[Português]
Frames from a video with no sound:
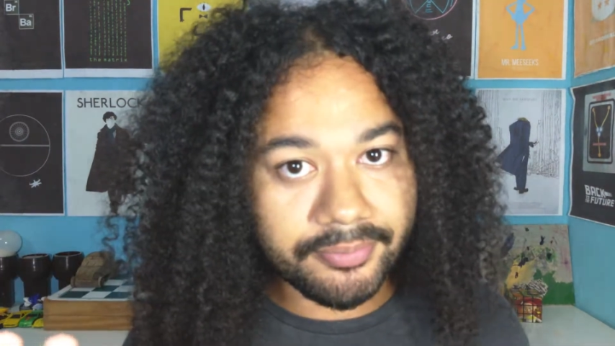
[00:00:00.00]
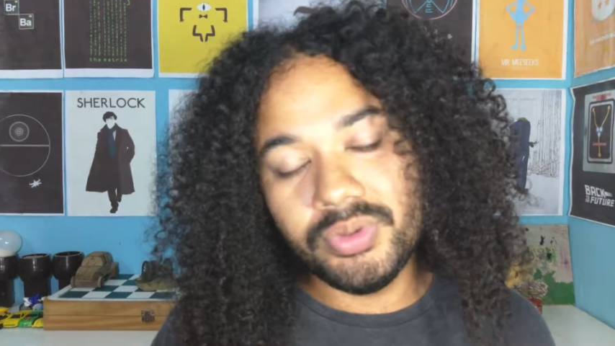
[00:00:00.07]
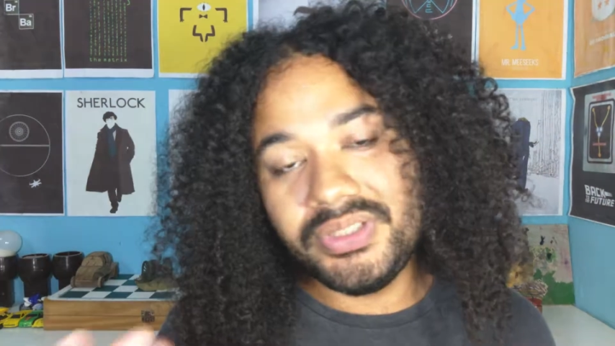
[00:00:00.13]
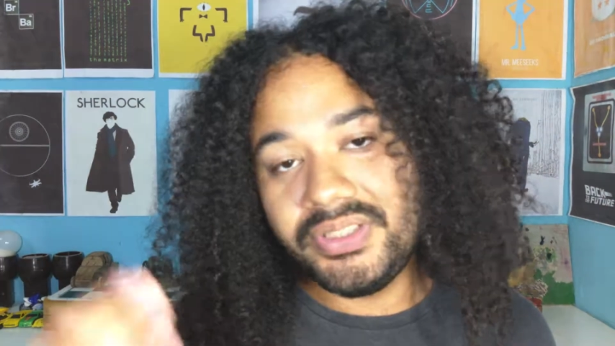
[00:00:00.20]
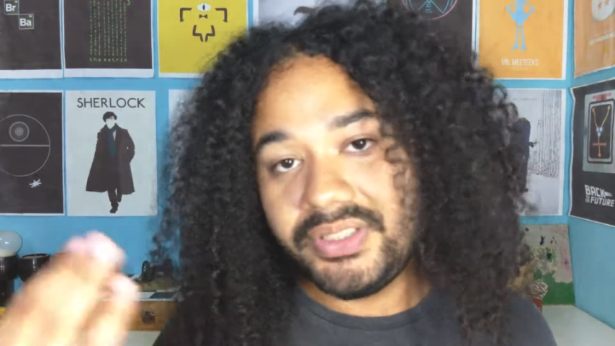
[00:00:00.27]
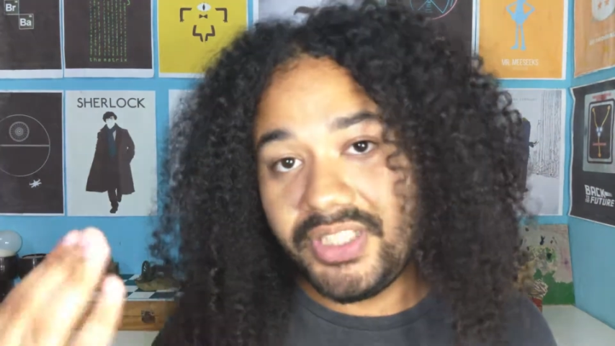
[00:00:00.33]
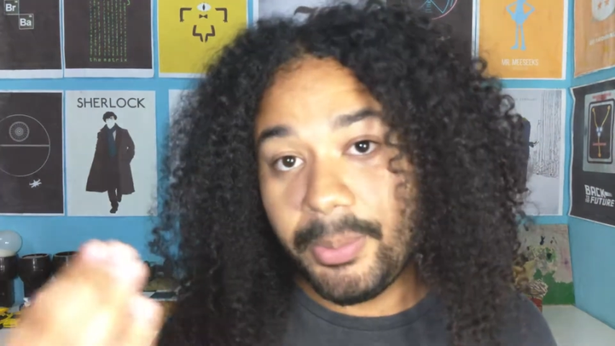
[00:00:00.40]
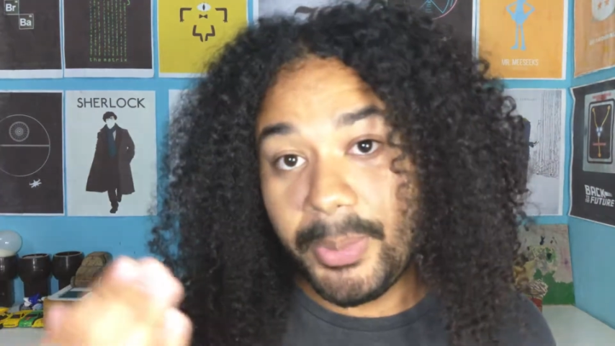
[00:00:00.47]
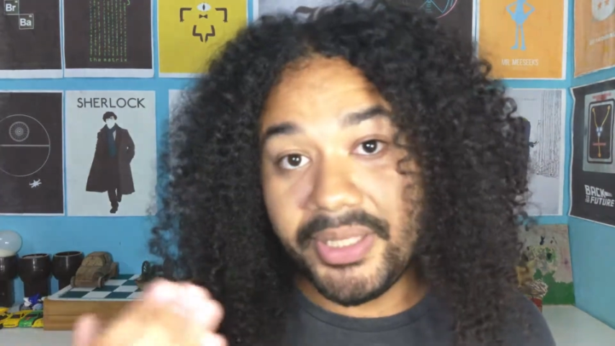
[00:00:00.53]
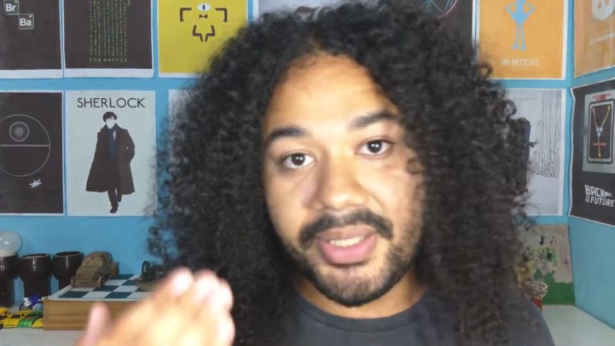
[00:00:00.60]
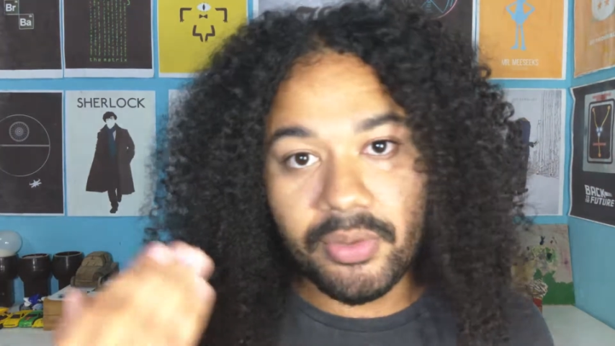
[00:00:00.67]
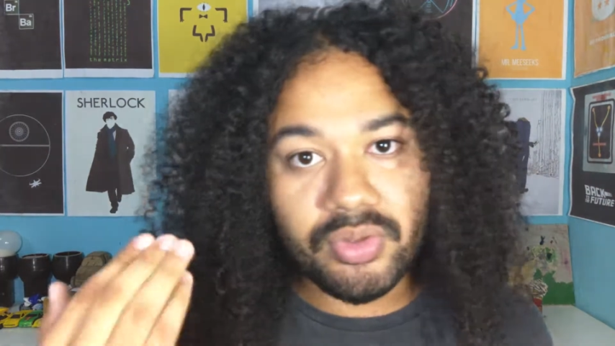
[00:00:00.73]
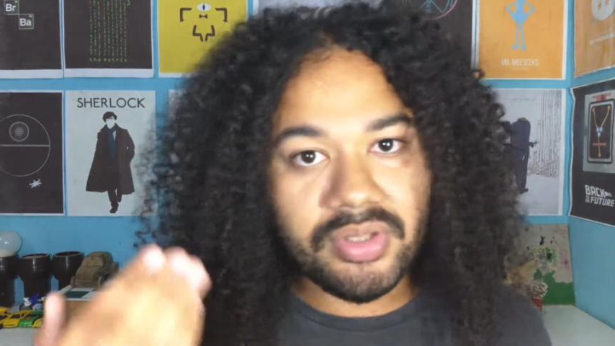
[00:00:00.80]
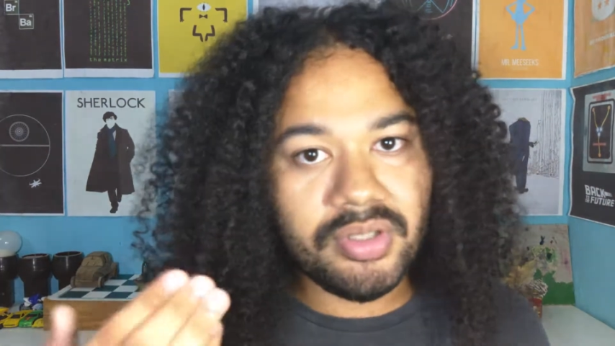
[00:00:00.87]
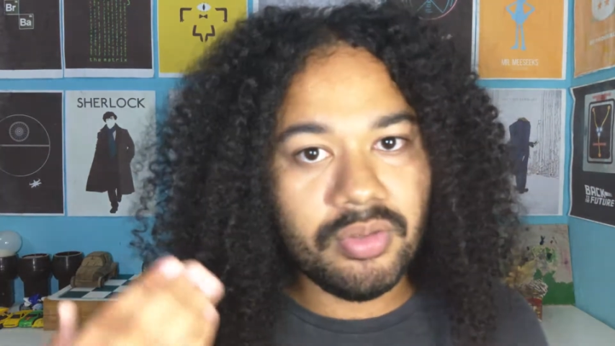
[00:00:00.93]
O sistema é
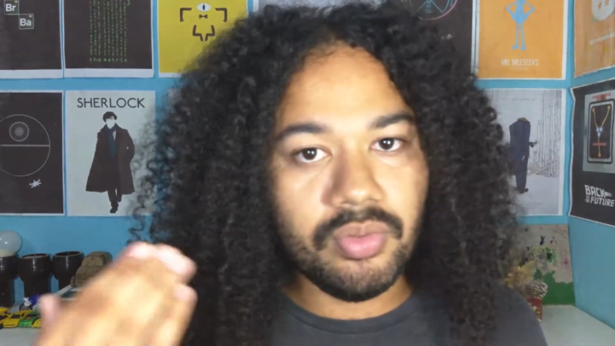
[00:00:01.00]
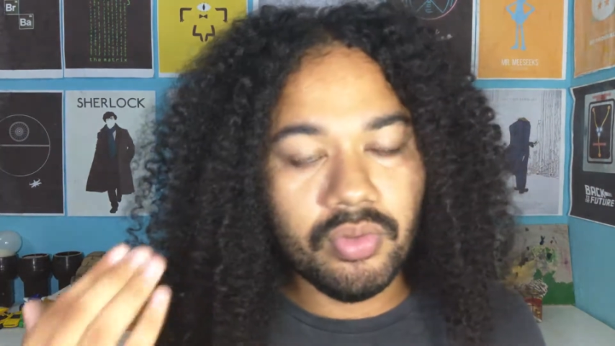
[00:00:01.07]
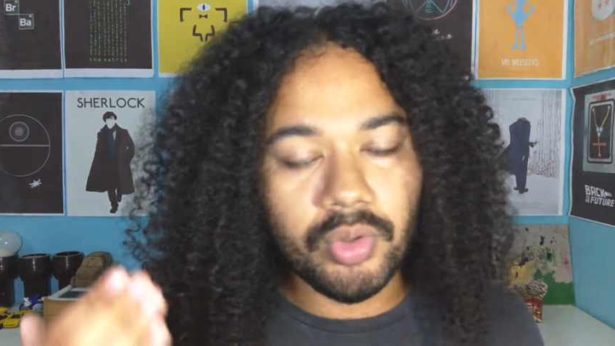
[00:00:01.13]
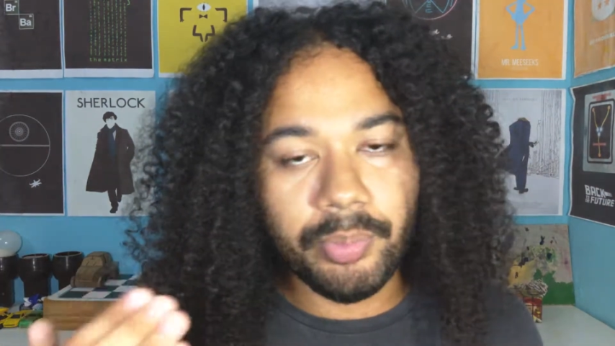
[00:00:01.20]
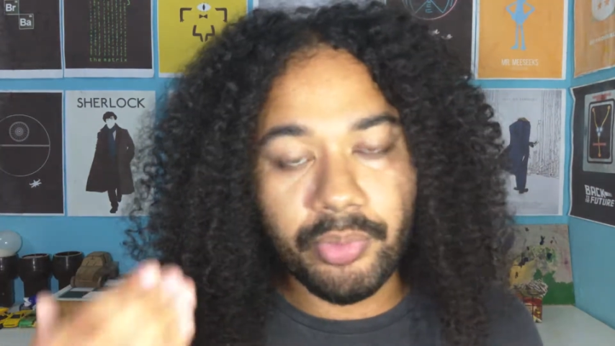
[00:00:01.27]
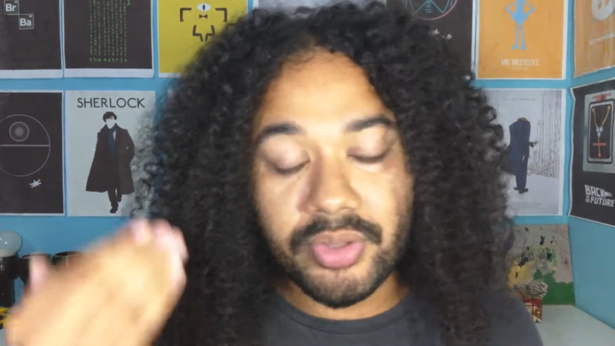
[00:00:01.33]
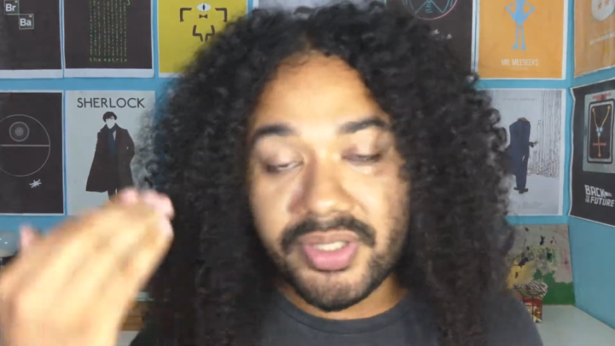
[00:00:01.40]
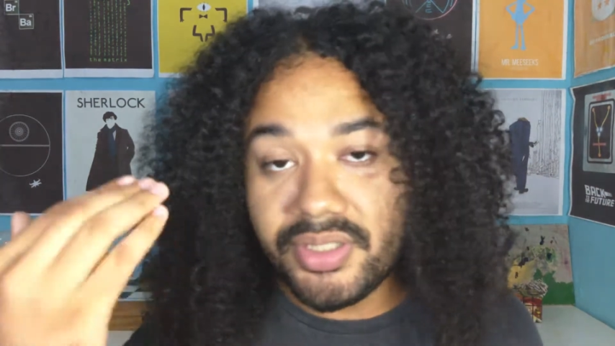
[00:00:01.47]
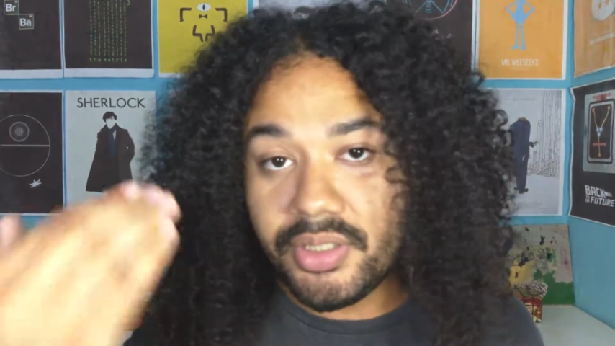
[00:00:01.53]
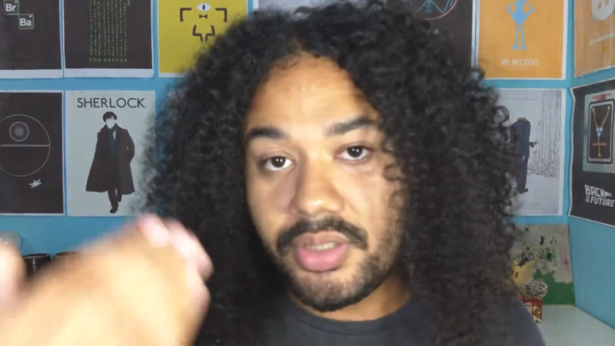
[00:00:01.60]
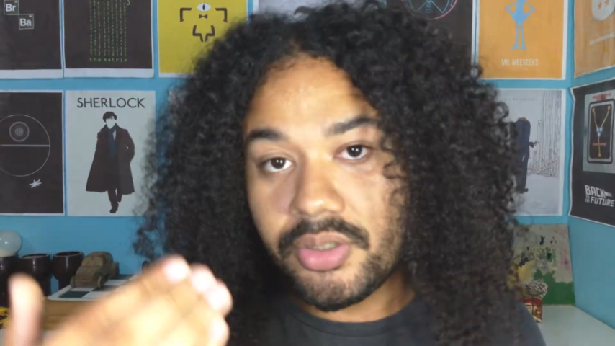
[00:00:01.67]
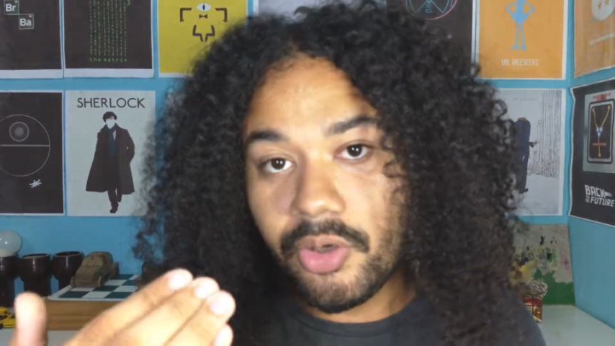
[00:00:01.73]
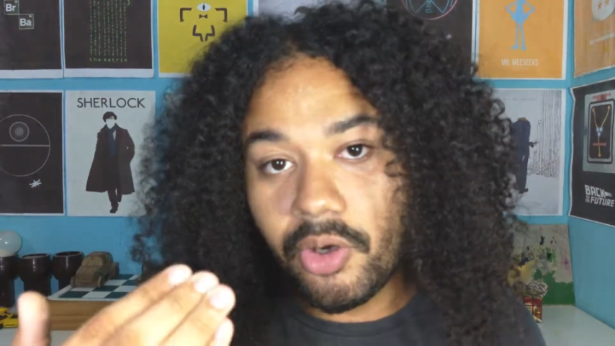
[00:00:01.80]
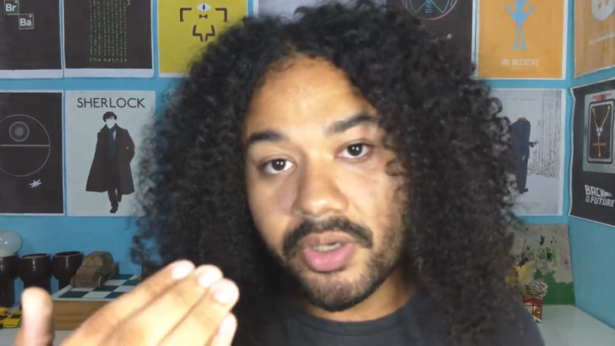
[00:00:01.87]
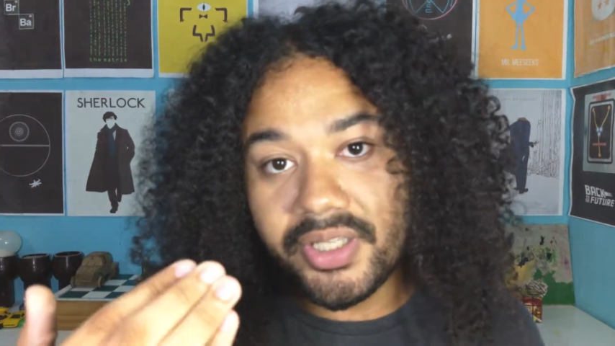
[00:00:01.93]
tão seguro por si
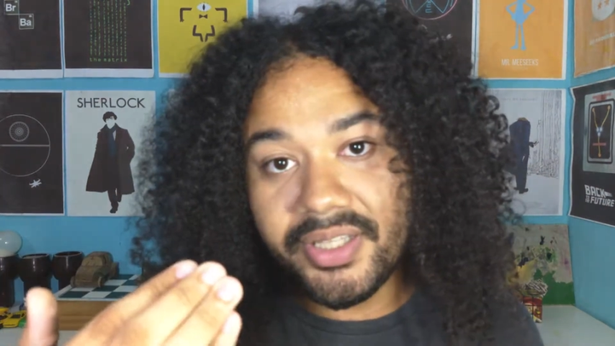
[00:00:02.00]
só